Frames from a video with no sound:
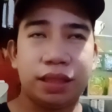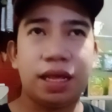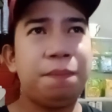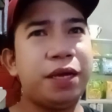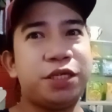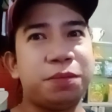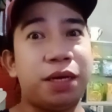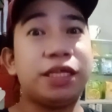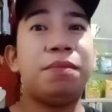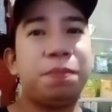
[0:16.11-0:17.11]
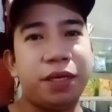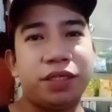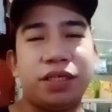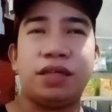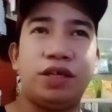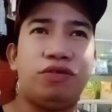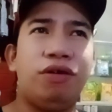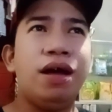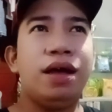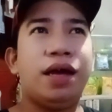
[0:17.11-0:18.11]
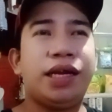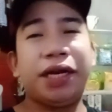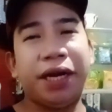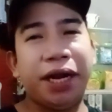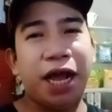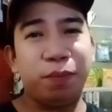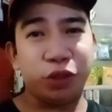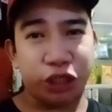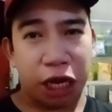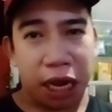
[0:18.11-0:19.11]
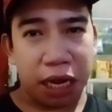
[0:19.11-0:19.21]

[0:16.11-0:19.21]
A ah, page ba? Tama page natin, no? Direklamo siya